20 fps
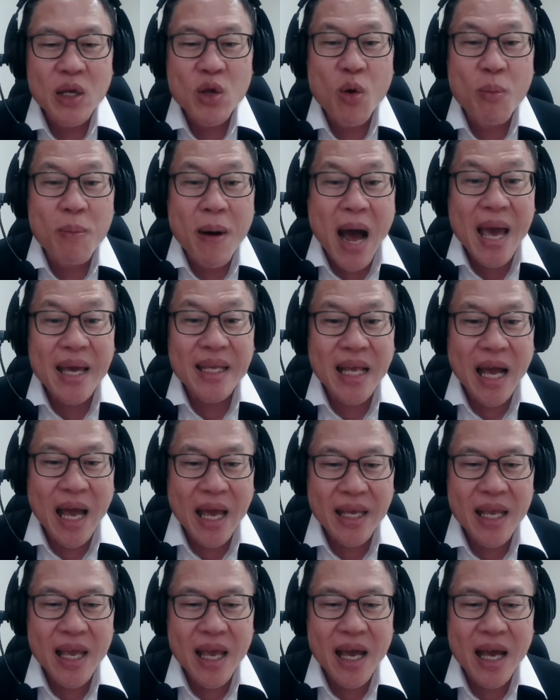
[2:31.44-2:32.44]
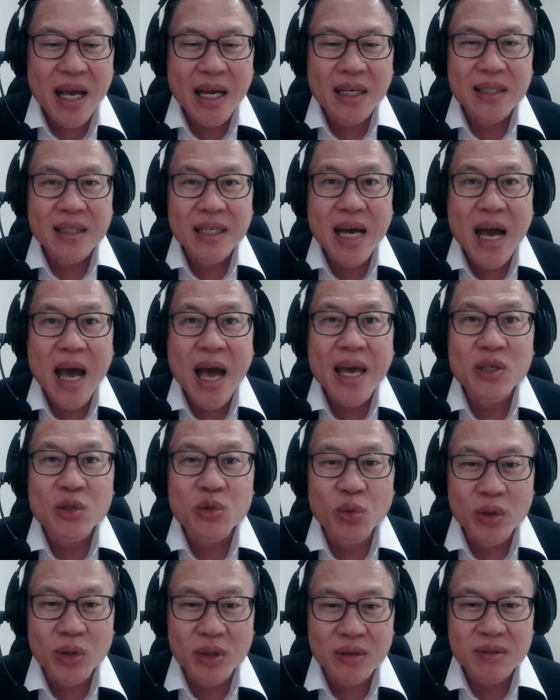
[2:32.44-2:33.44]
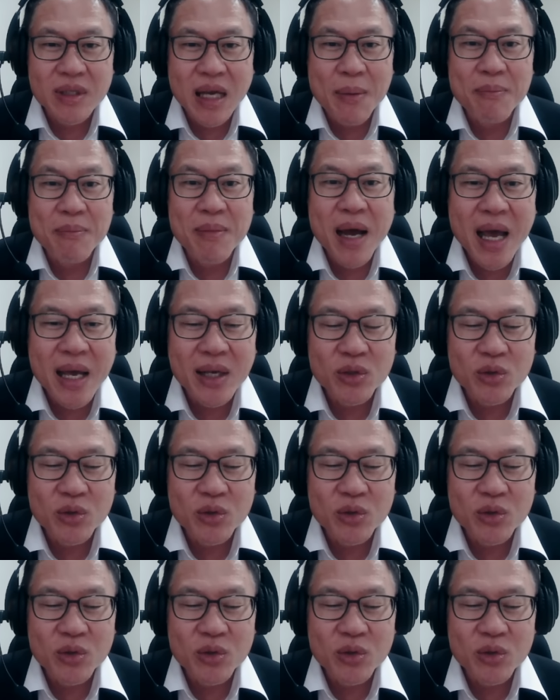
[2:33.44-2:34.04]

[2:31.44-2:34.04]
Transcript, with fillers: นโยบายไหนเนี่ยง่ายสุดทำ